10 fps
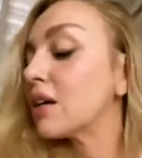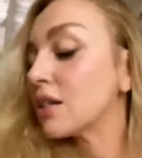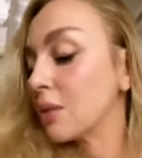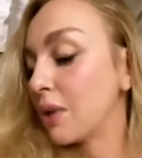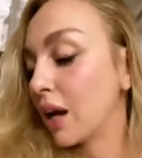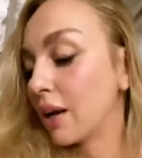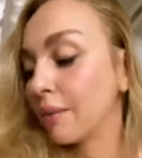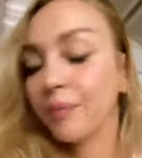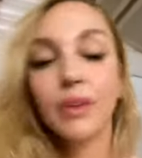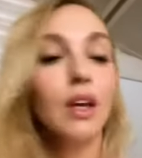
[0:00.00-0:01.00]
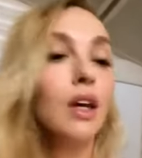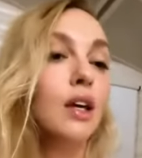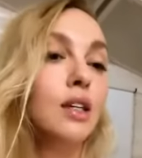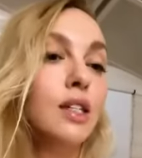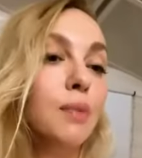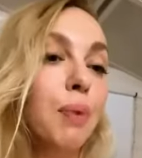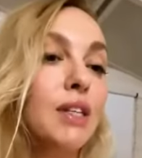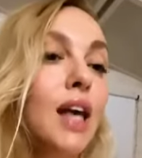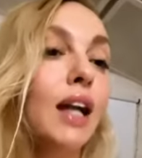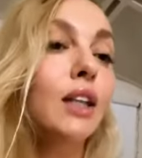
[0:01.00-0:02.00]
По, забирай. По
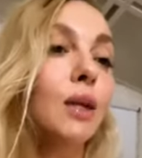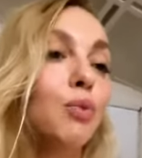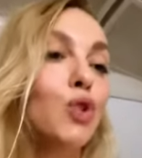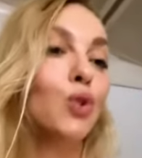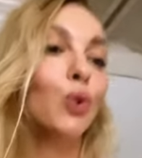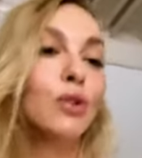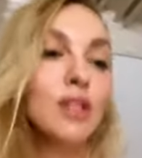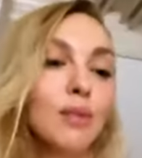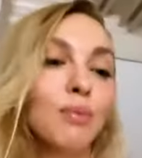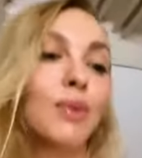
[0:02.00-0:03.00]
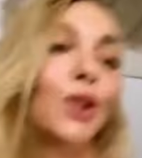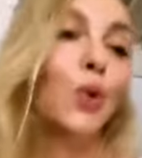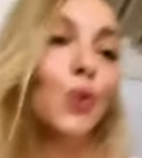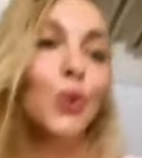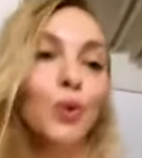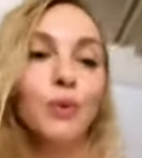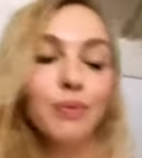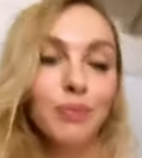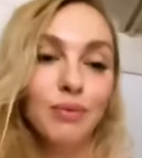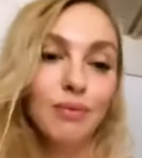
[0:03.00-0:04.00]
залитому солнцем лугу
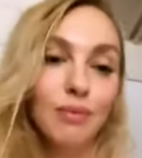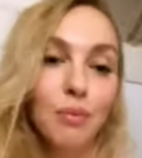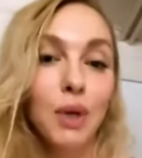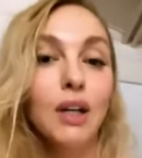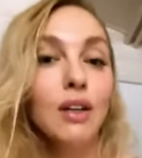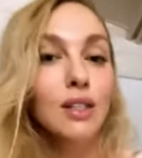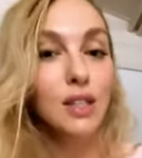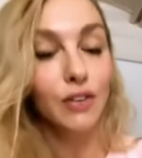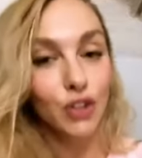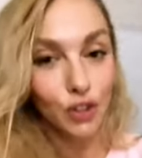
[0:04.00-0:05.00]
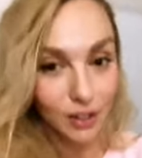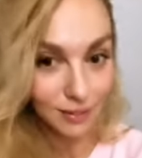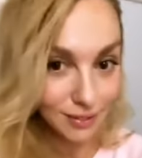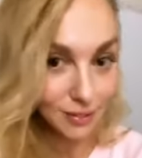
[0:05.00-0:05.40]
бегала девочка.